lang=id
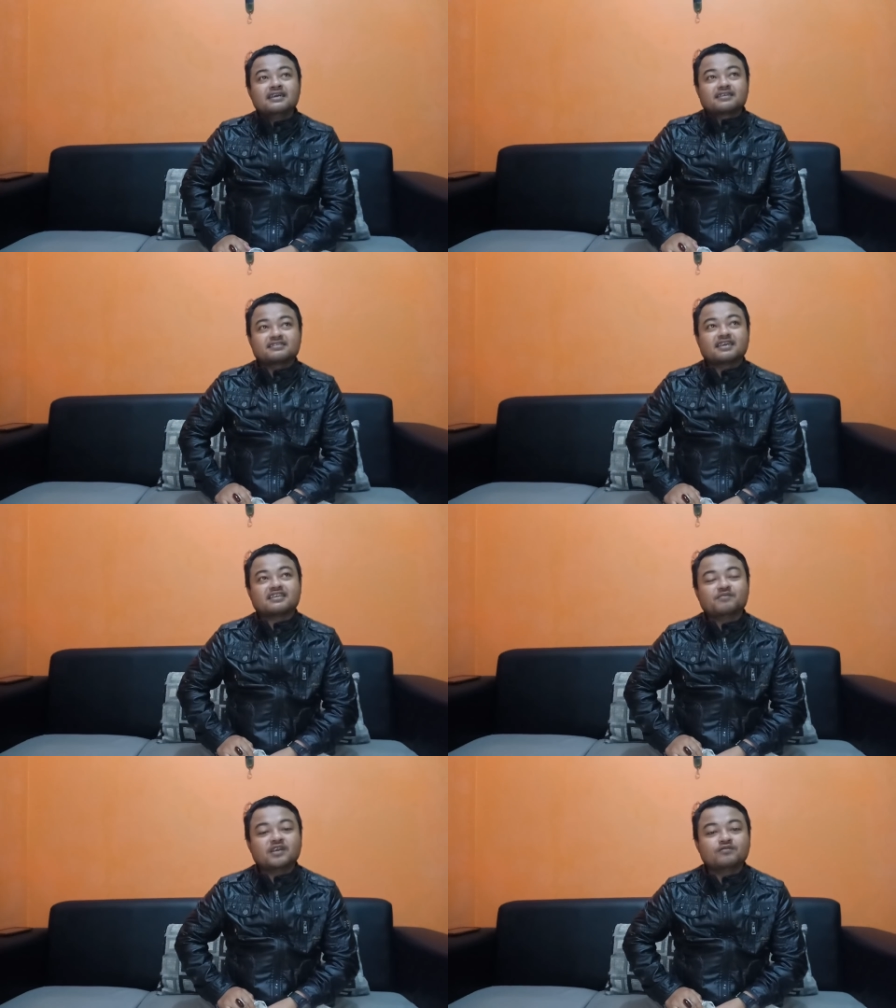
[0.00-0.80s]

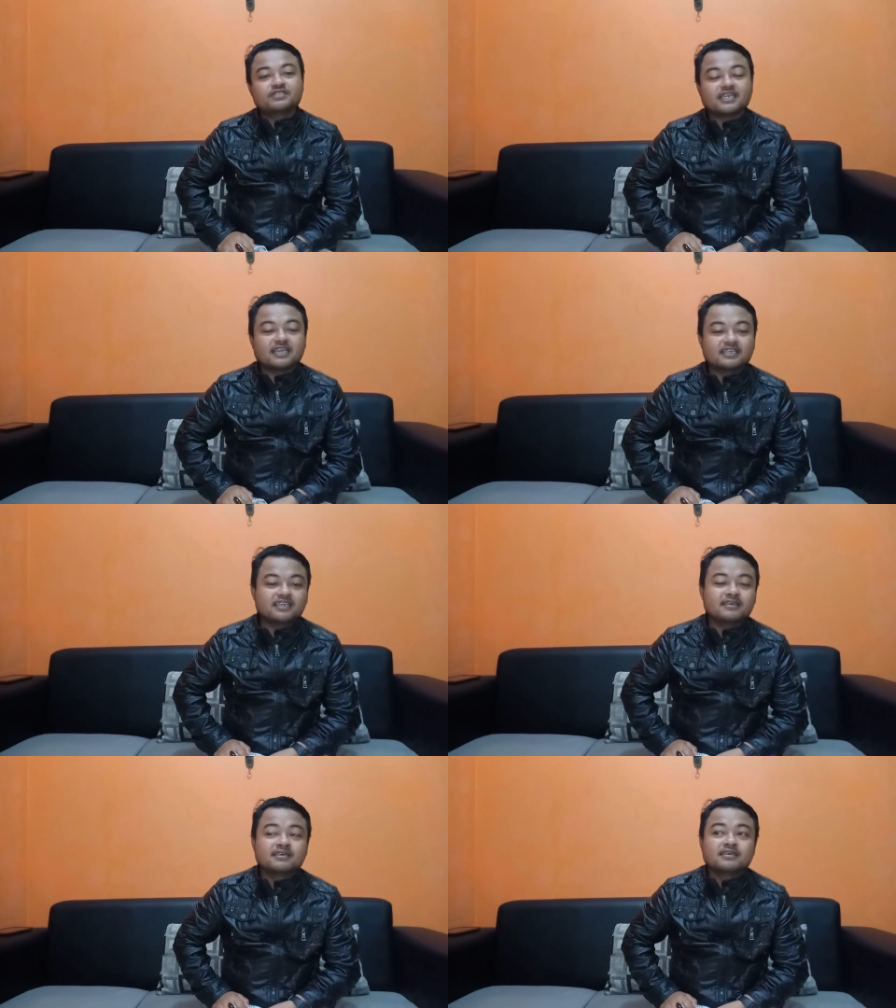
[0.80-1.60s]
Ternyata manusia
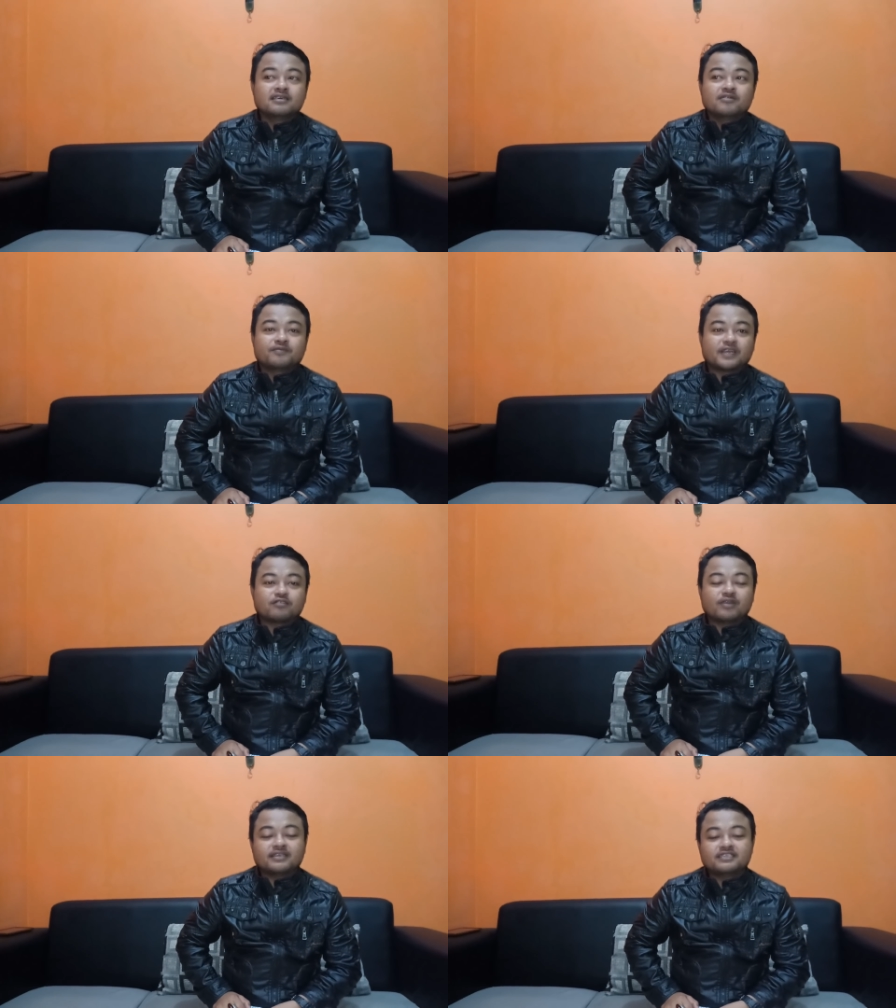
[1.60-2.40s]
ini
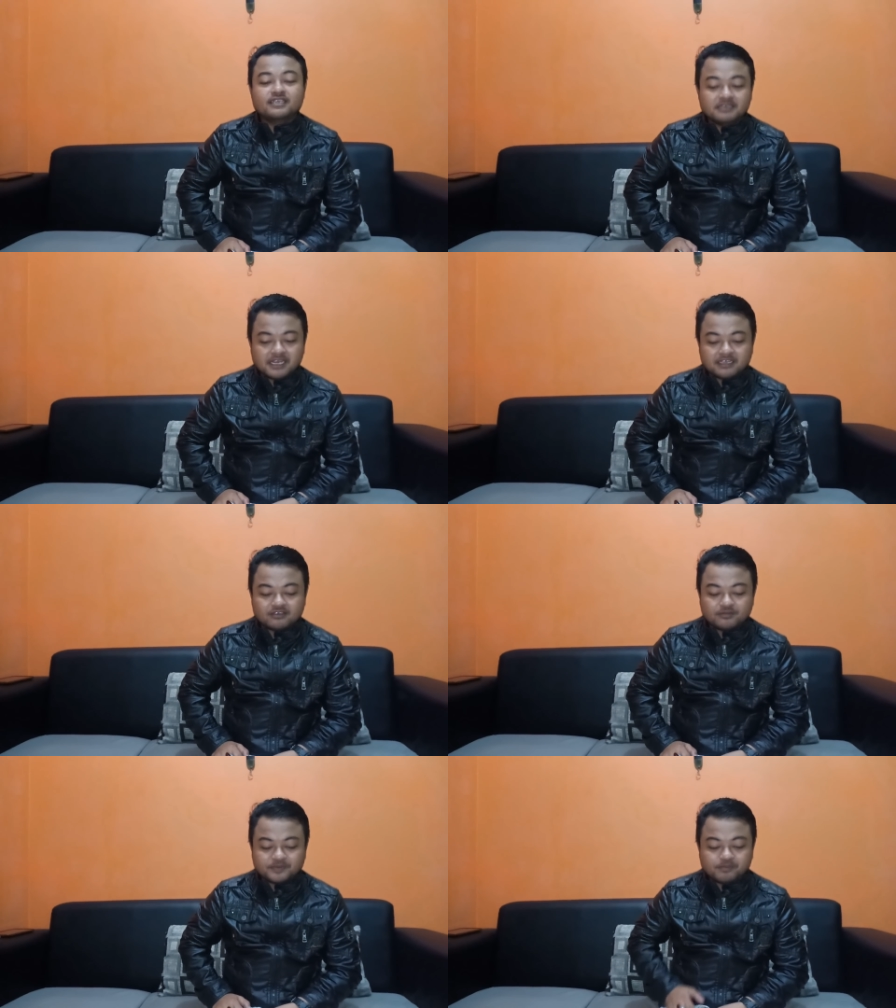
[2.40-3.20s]
frekuensinya
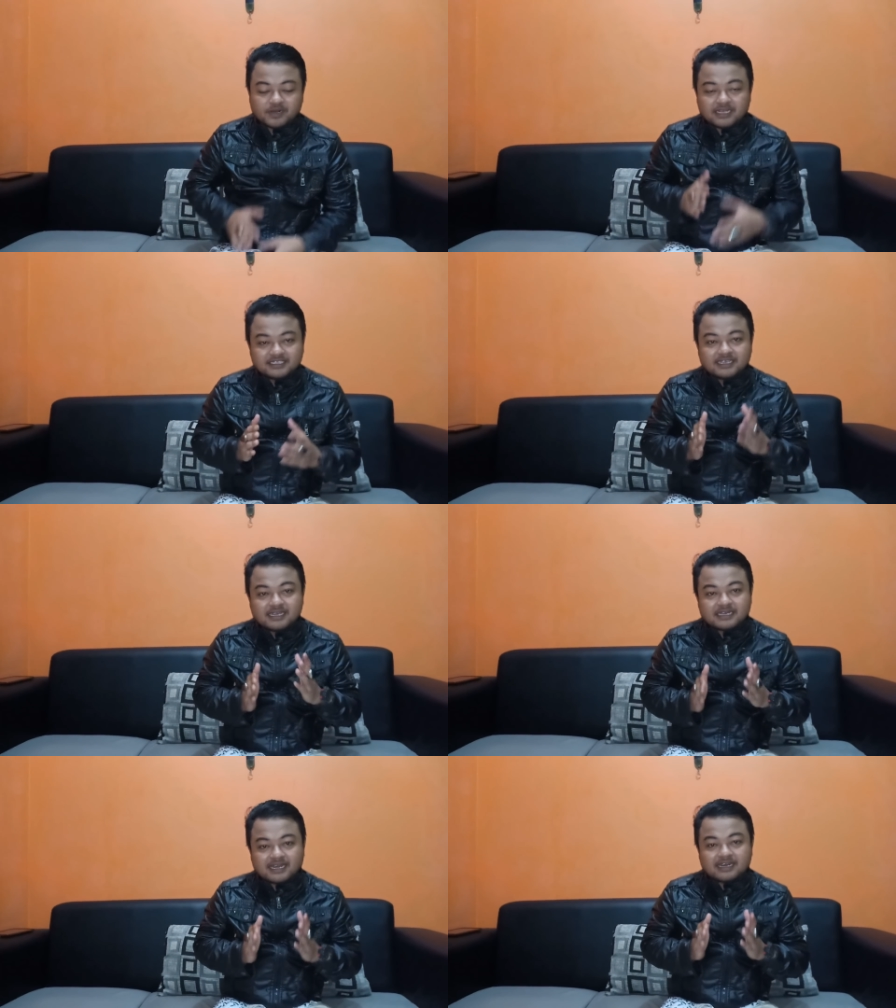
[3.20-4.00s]
itu vibrasi
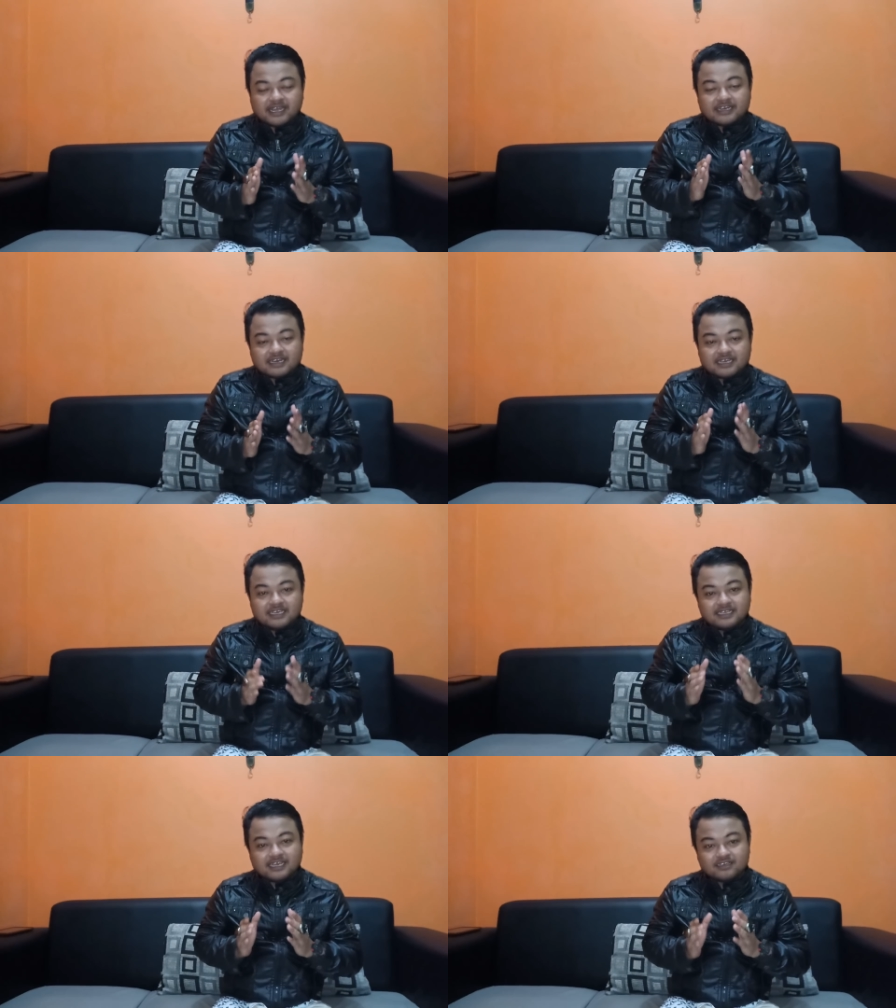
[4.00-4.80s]
getaran
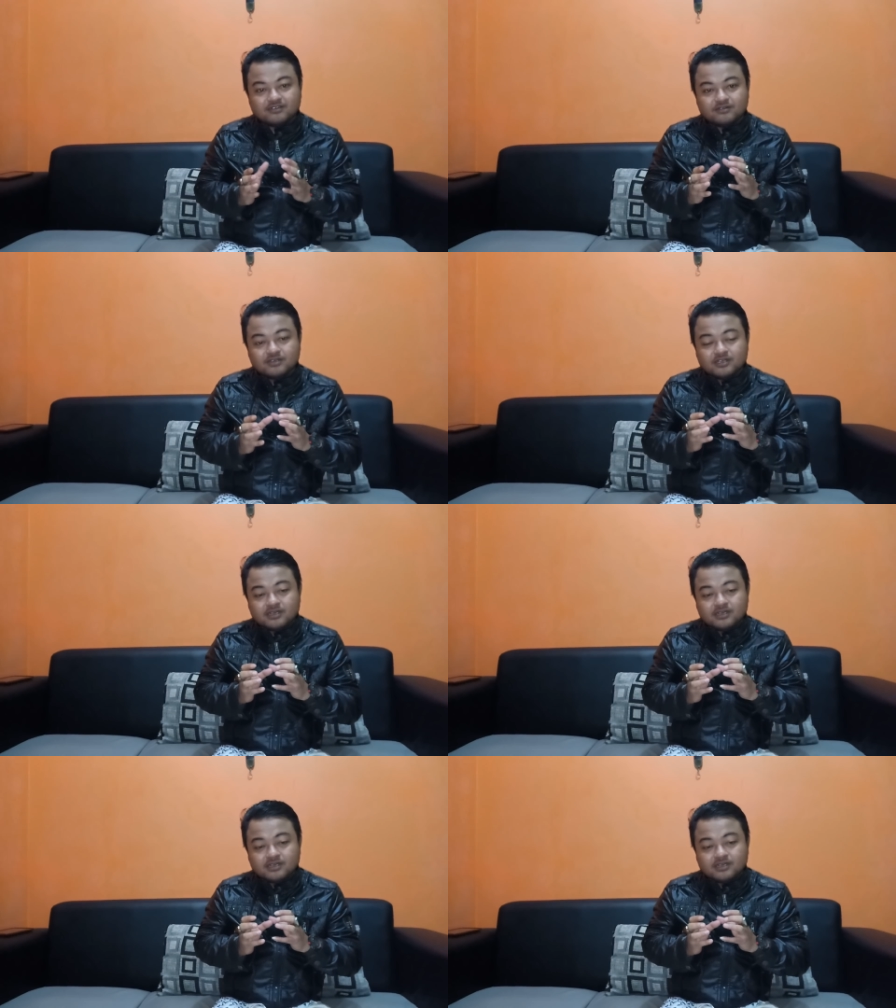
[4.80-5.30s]
energinya itu